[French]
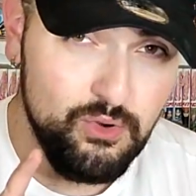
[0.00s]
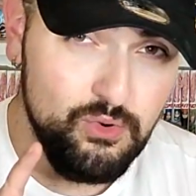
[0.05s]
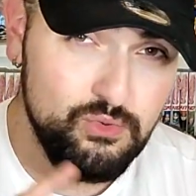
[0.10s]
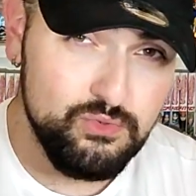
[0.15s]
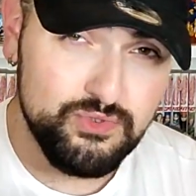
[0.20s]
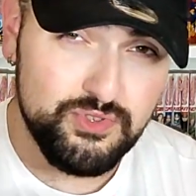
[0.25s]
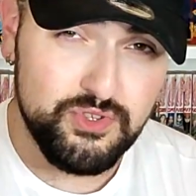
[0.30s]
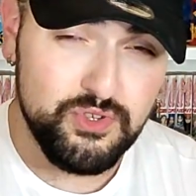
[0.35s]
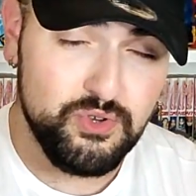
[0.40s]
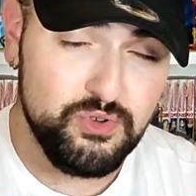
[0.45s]

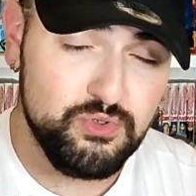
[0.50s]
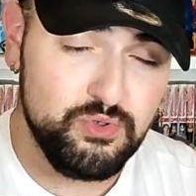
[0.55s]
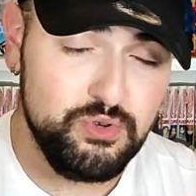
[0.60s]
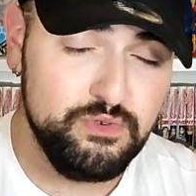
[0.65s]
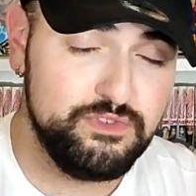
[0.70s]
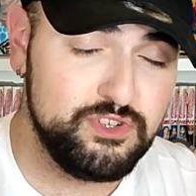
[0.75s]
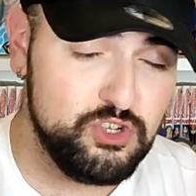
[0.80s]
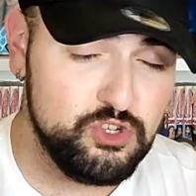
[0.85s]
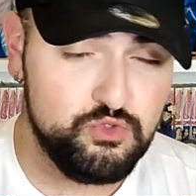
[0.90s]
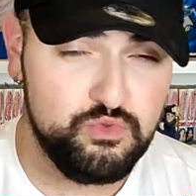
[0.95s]
On se
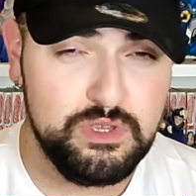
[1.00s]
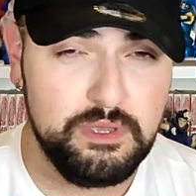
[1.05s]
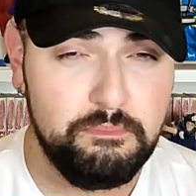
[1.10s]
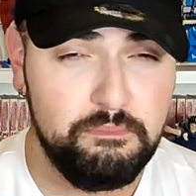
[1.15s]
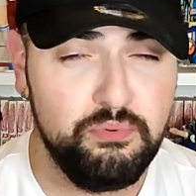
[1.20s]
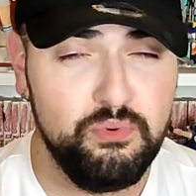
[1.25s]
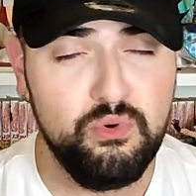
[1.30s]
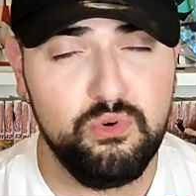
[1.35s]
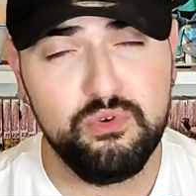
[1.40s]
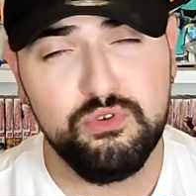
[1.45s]
retrouve aujourd'hui
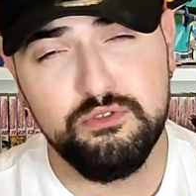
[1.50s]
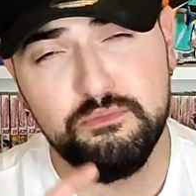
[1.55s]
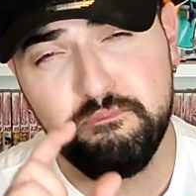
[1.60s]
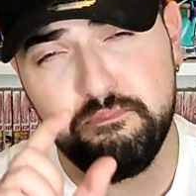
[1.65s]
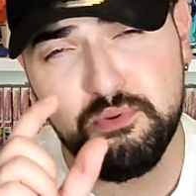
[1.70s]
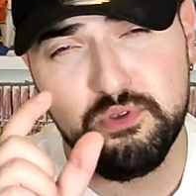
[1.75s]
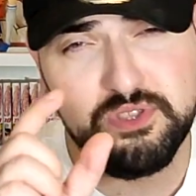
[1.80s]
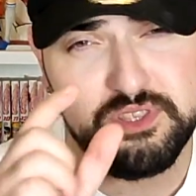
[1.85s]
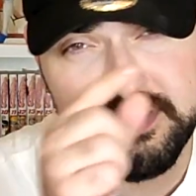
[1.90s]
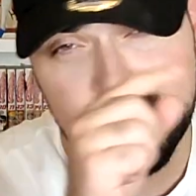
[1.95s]
pour une
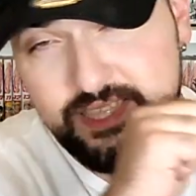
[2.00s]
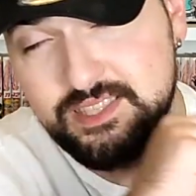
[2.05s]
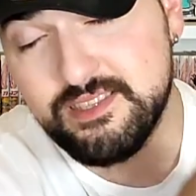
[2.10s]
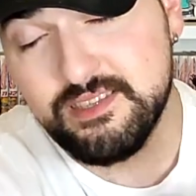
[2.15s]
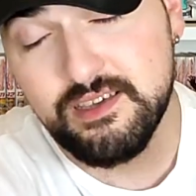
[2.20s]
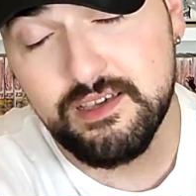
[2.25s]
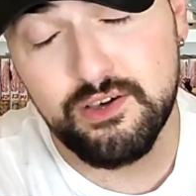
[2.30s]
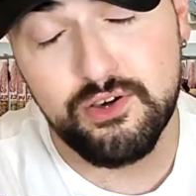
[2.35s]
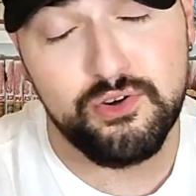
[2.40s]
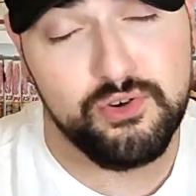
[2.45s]

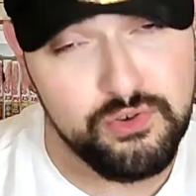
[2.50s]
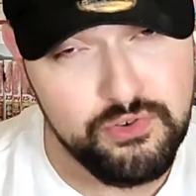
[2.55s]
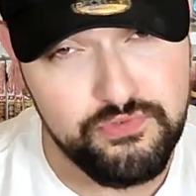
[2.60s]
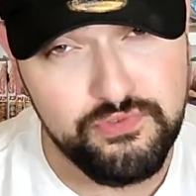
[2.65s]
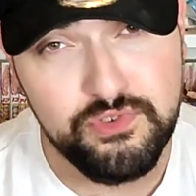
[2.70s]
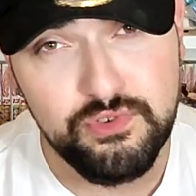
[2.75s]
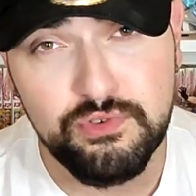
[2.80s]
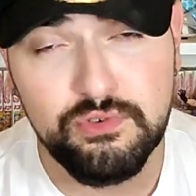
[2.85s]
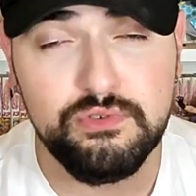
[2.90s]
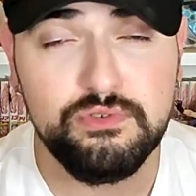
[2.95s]
petite
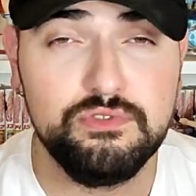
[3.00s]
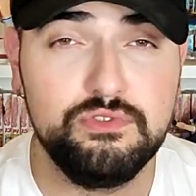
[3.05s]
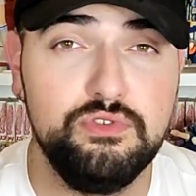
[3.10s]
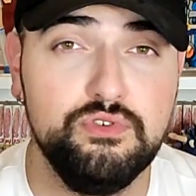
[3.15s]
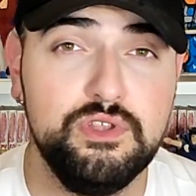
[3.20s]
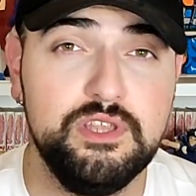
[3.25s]
review de